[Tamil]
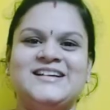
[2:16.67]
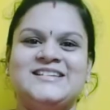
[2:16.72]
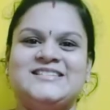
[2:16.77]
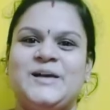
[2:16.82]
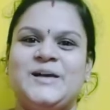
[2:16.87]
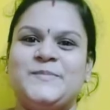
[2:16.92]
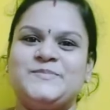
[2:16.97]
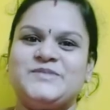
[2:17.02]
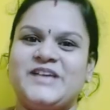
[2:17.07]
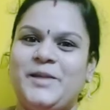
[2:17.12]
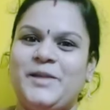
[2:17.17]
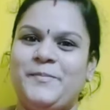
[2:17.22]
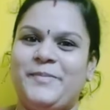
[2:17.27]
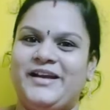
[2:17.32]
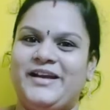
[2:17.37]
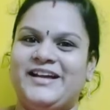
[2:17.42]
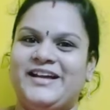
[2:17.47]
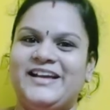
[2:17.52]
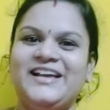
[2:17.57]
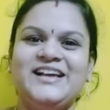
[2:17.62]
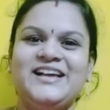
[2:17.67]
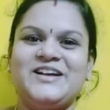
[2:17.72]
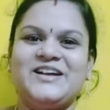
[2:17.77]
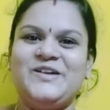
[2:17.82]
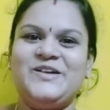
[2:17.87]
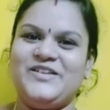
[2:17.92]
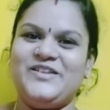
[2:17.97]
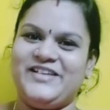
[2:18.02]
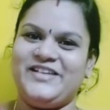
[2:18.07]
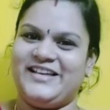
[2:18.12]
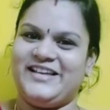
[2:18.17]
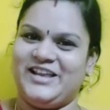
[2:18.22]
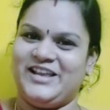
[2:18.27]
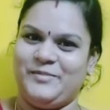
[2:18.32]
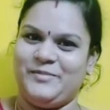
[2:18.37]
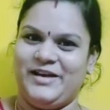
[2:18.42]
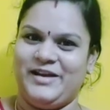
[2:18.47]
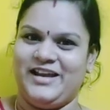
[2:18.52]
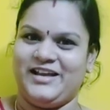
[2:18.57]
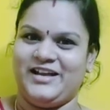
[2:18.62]
சப்ஸ்கிரைப் பண்ணுங்கள் கூடவே இருக்கிற
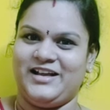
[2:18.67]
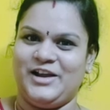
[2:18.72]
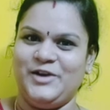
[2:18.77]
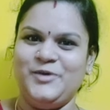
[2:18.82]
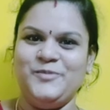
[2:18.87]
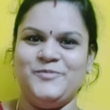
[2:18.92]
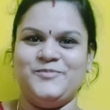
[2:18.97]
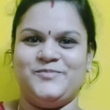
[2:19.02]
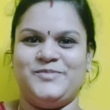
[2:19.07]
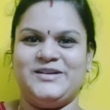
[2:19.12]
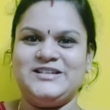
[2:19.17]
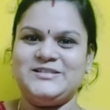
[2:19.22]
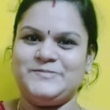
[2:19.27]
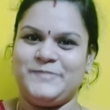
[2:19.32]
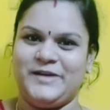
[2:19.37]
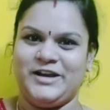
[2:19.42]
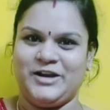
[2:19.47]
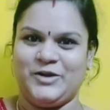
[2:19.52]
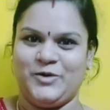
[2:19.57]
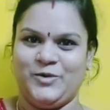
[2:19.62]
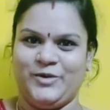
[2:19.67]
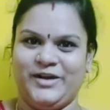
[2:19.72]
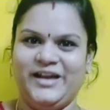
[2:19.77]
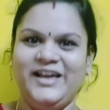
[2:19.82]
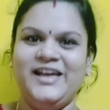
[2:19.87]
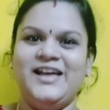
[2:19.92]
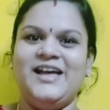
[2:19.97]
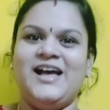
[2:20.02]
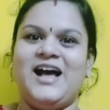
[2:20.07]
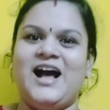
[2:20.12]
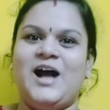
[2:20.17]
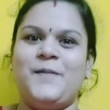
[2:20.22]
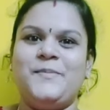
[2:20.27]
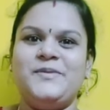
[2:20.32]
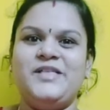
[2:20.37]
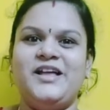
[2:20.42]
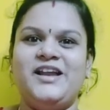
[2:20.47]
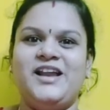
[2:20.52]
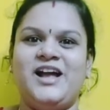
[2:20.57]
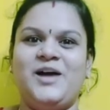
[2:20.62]
பெல்லைக்கானையும் ப்ரெஸ் பண்ணிக்கோங்க பண்ணிக்கோங்க அப்போ
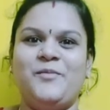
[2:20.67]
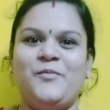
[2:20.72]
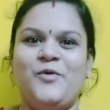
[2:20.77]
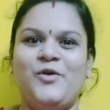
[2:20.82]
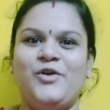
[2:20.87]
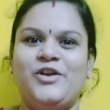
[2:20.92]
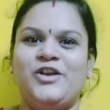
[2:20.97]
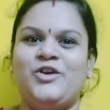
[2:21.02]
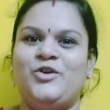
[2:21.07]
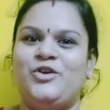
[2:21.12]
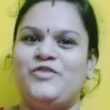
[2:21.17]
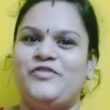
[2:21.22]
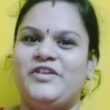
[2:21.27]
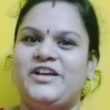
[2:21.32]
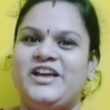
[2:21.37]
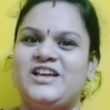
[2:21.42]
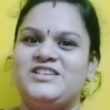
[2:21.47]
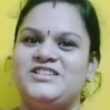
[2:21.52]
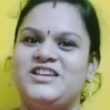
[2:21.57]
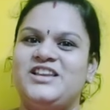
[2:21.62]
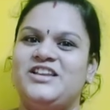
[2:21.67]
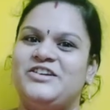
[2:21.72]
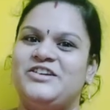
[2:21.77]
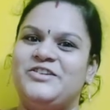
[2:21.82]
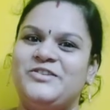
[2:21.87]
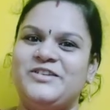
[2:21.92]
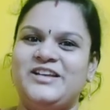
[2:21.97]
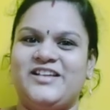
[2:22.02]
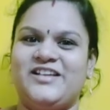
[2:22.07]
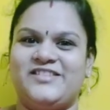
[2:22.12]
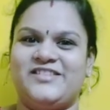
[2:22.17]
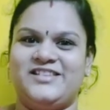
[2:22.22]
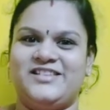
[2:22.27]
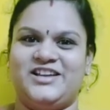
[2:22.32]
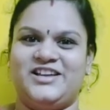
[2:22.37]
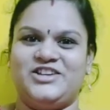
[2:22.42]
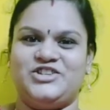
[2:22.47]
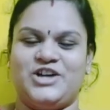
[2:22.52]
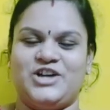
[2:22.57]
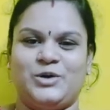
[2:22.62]
தான் நான் போட நோட்டிஃபிகேஷன் உங்களுக்கு வந்து
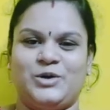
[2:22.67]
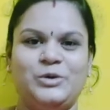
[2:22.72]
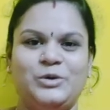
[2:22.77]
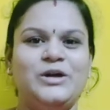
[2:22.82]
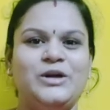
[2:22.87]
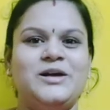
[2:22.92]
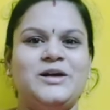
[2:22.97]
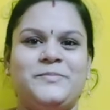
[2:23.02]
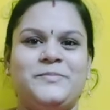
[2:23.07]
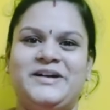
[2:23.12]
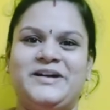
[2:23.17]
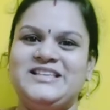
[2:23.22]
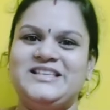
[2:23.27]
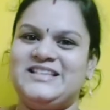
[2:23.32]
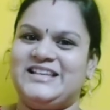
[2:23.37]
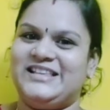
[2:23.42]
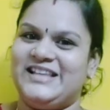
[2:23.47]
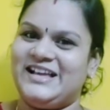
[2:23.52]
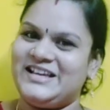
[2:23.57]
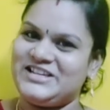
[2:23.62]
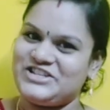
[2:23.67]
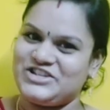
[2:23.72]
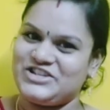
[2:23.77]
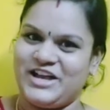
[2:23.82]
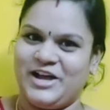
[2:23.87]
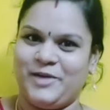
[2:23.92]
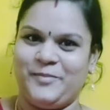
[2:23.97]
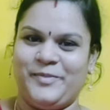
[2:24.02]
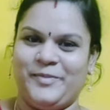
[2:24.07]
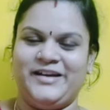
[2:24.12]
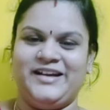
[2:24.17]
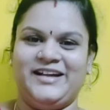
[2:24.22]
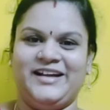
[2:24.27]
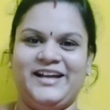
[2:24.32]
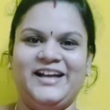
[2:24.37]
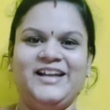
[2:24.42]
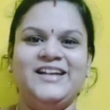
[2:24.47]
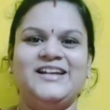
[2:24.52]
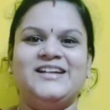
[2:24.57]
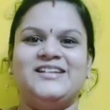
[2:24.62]
ரீச் ஆகும் பிடிச்சிருந்தா ஷேர்
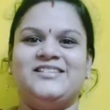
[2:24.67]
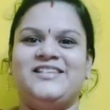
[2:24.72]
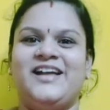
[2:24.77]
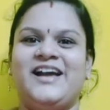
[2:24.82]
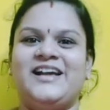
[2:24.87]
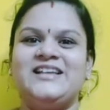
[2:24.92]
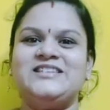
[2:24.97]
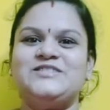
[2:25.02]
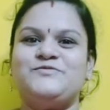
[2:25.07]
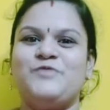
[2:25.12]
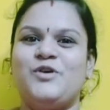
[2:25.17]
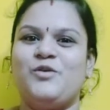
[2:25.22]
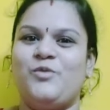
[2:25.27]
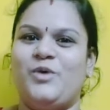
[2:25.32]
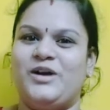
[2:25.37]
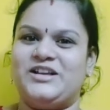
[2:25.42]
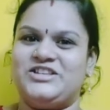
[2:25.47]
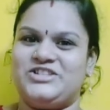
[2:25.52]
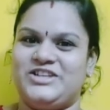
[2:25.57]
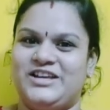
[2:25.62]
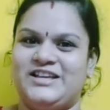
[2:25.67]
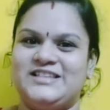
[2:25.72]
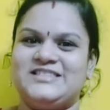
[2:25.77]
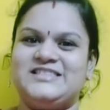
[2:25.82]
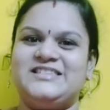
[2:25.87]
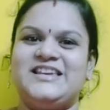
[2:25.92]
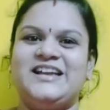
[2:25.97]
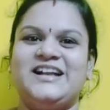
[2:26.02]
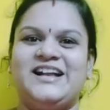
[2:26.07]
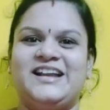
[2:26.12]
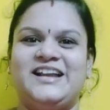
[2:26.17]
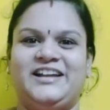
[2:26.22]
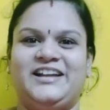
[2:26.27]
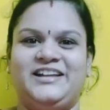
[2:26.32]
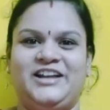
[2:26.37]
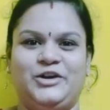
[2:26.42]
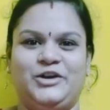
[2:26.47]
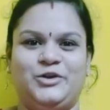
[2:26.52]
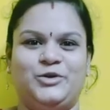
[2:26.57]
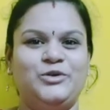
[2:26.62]
பண்ணுங்கள் தேங்க்ஸ் ஃபார் வாட்சிங் ஸ்டே
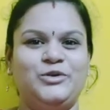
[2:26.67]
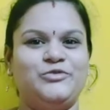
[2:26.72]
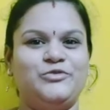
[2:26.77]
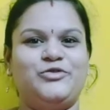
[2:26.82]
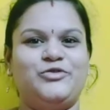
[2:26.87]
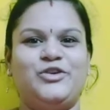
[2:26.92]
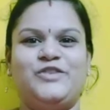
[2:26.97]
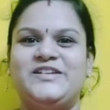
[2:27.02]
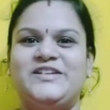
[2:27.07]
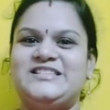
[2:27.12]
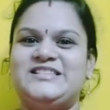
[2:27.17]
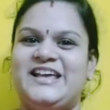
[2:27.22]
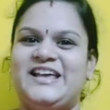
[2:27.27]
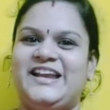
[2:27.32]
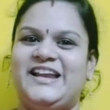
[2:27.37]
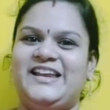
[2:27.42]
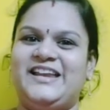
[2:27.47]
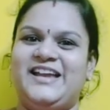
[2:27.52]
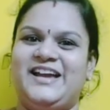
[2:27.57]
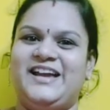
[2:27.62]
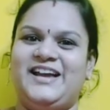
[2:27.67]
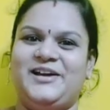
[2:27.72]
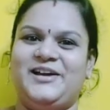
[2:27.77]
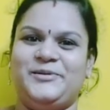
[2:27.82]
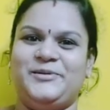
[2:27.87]
கனெக்டட் டு ஃபுட் வித் சரண்யா